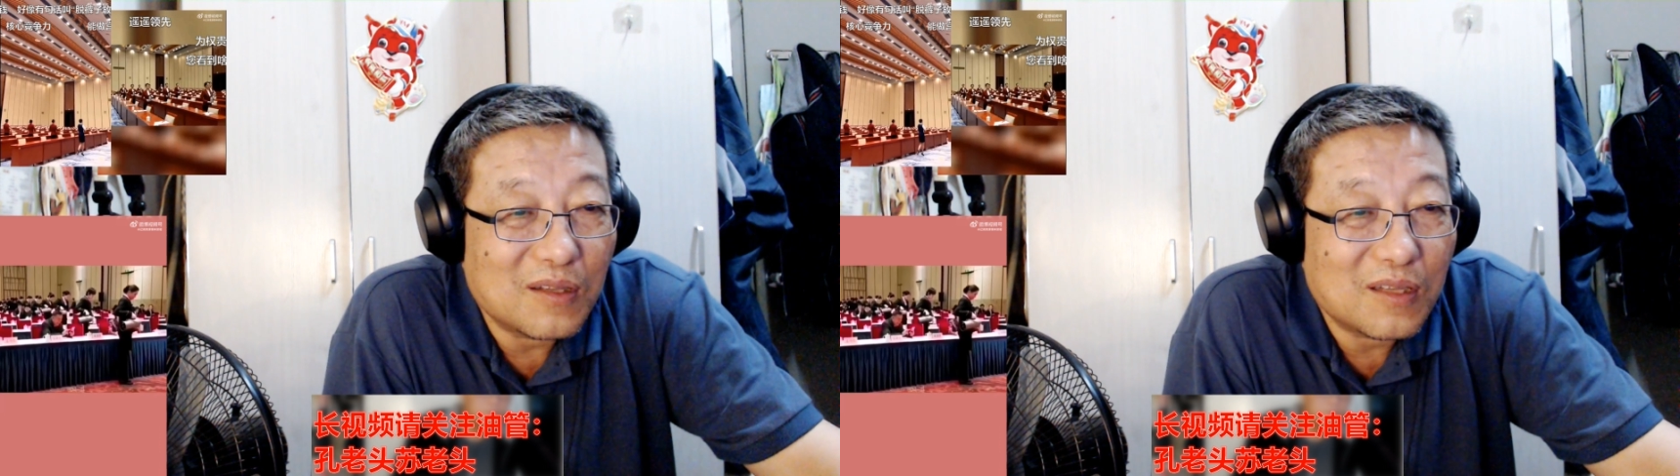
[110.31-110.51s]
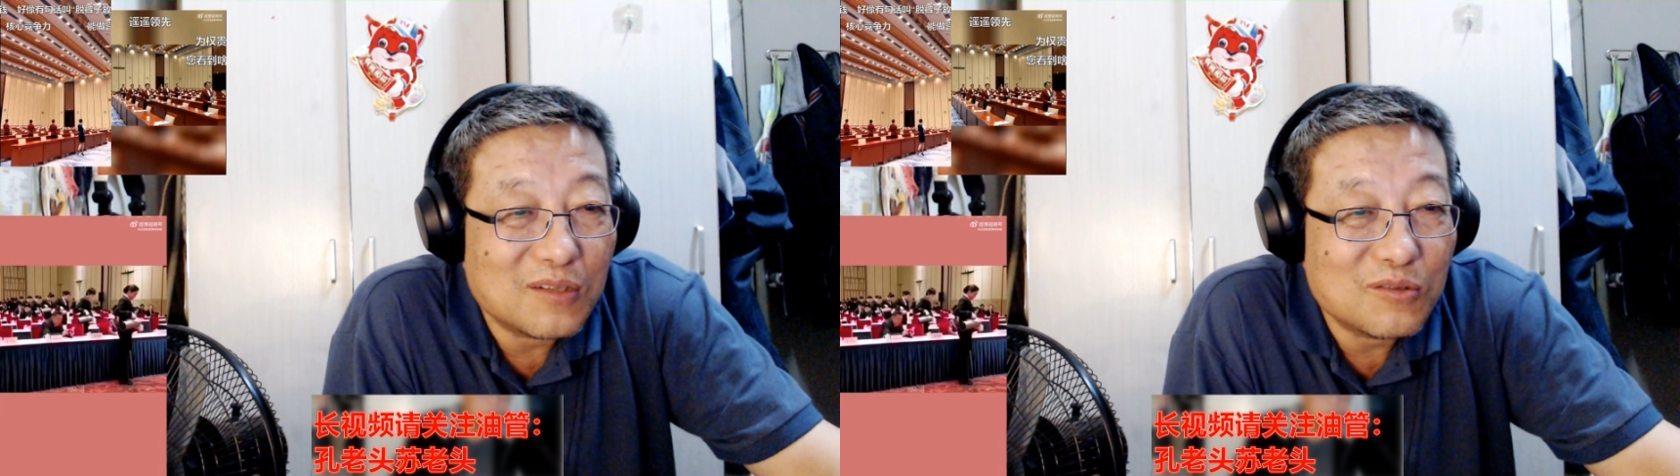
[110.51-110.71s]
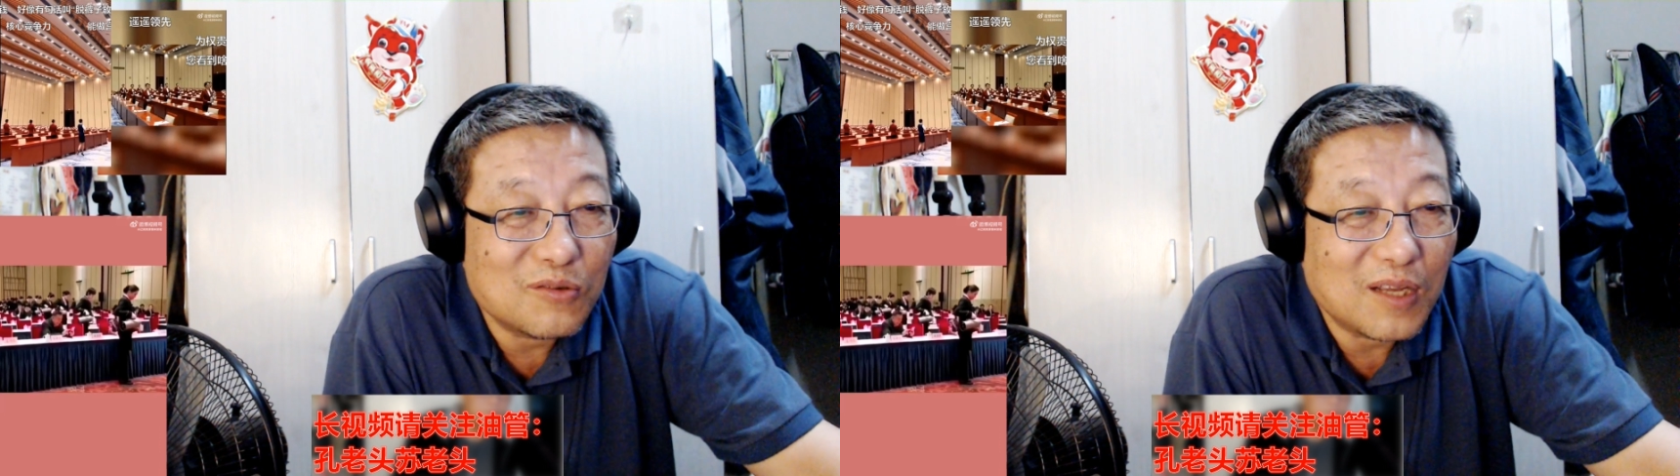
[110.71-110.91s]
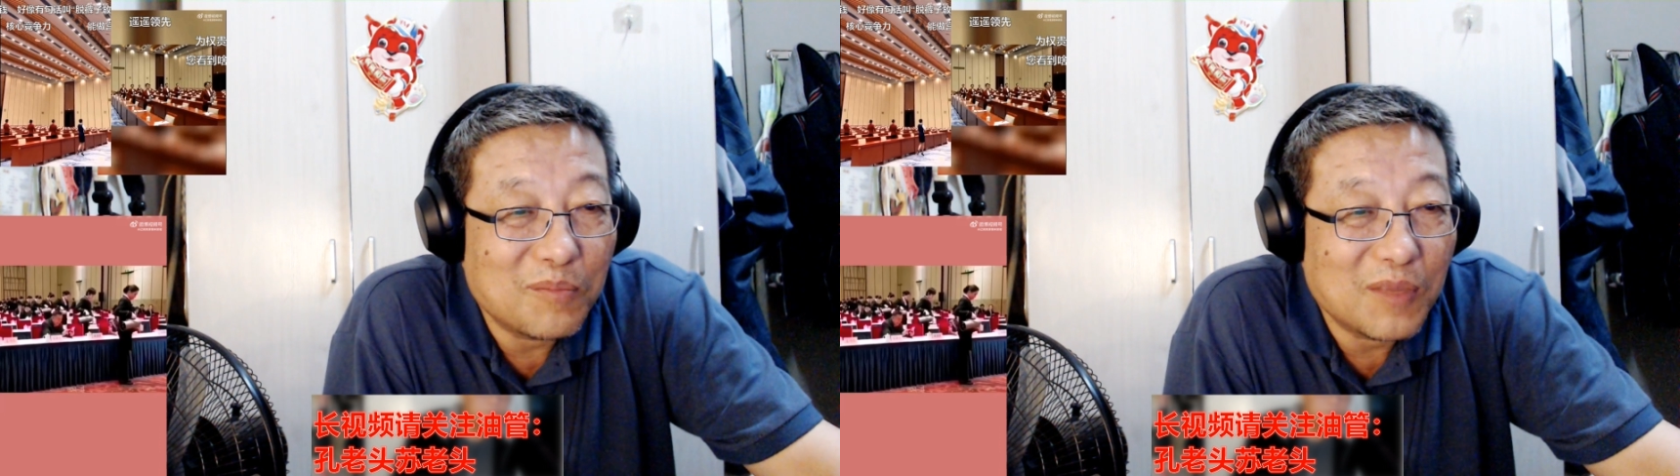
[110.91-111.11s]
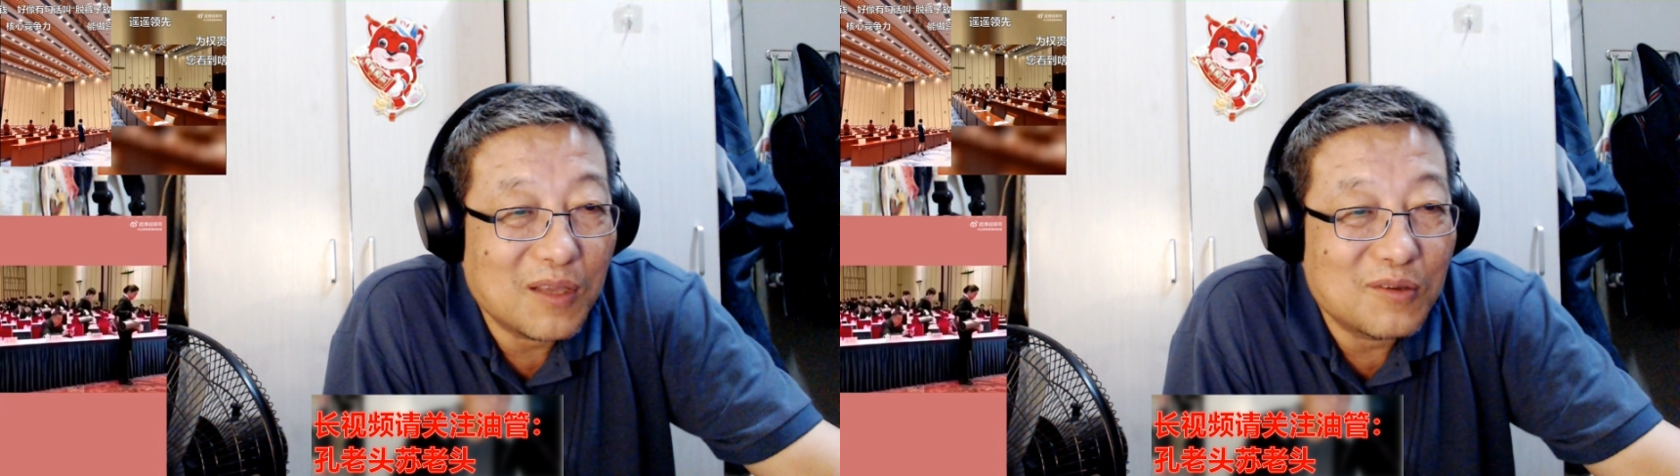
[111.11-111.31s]
他从来
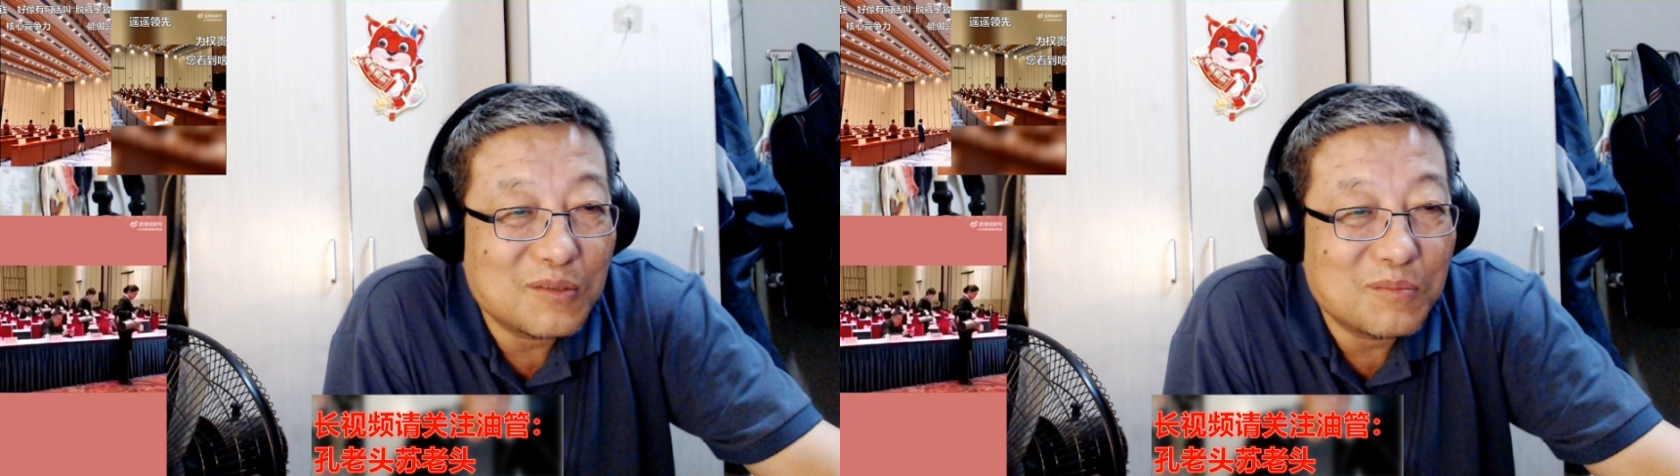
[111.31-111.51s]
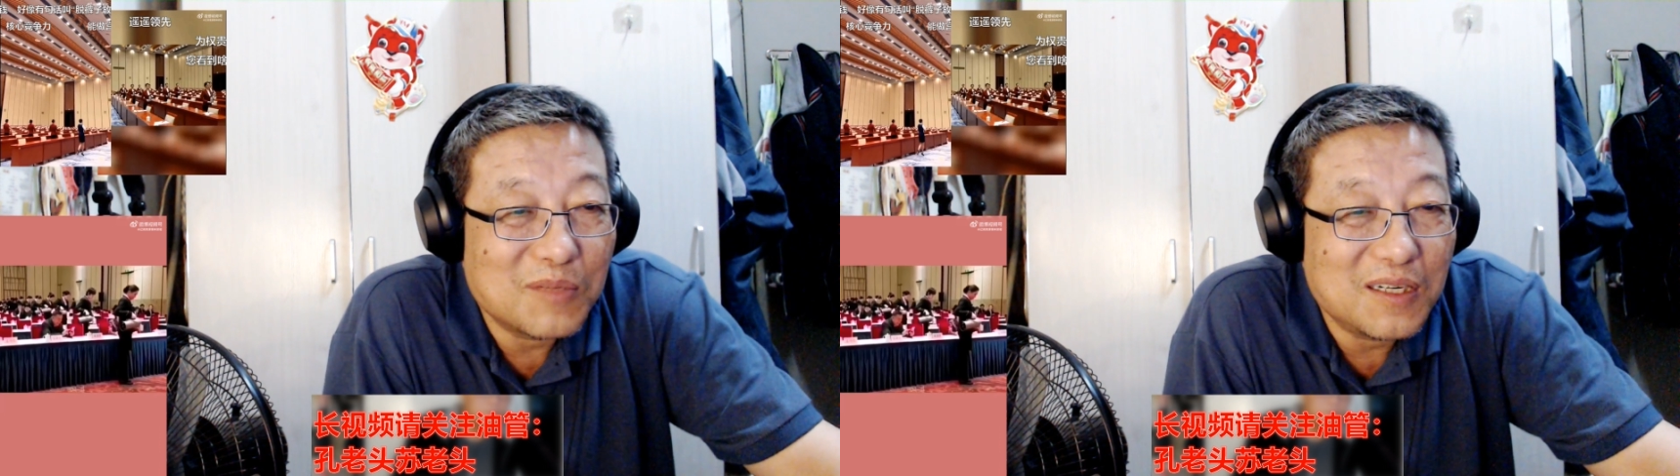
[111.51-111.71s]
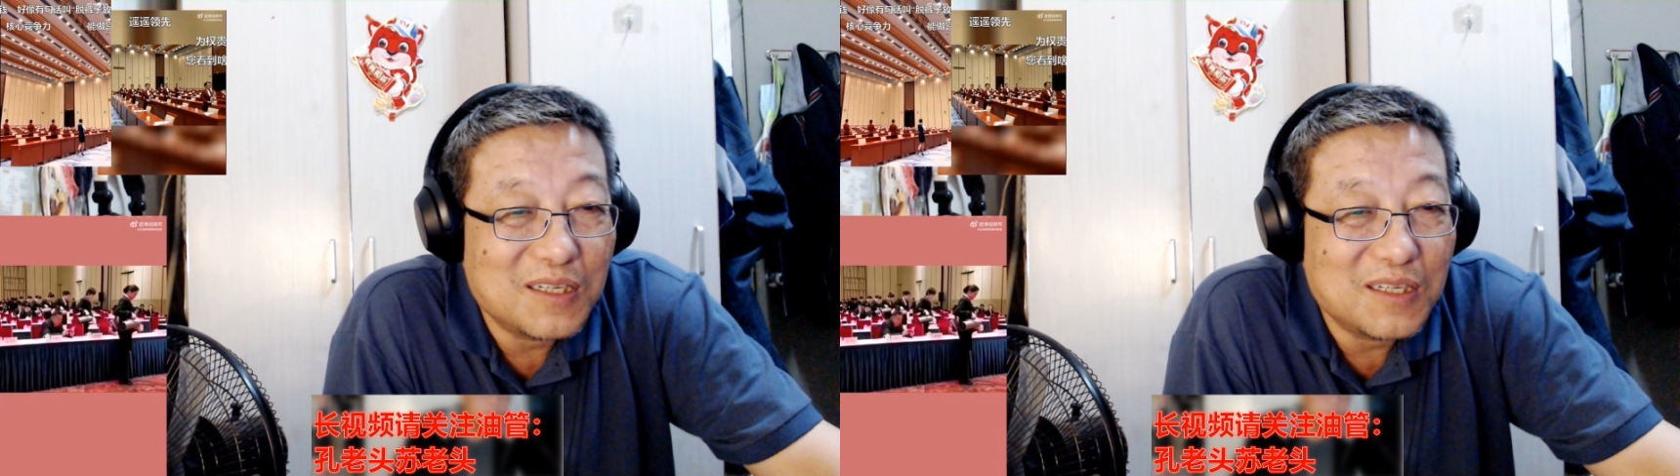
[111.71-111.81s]
没有这么认